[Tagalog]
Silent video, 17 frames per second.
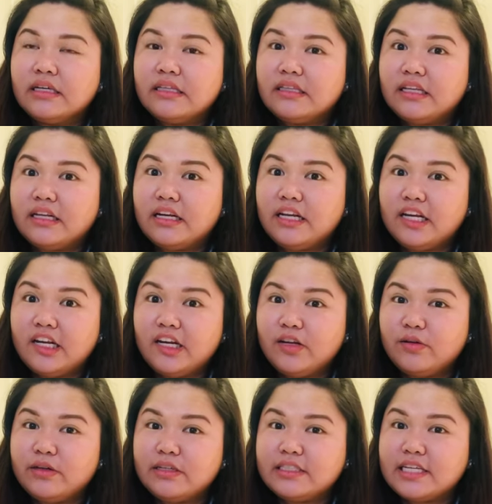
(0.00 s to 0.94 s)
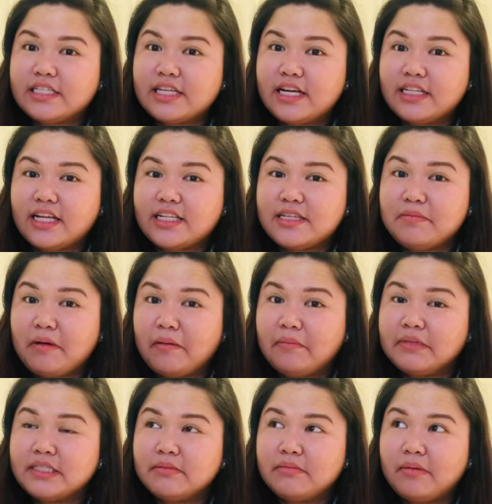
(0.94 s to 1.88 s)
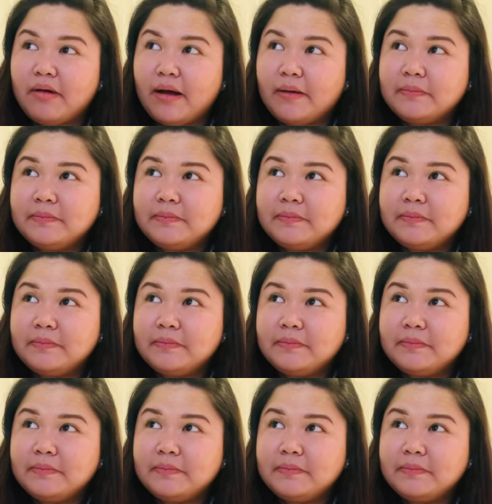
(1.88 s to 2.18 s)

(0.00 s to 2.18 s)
Naririnig ko yung sasalita si mama sa baba.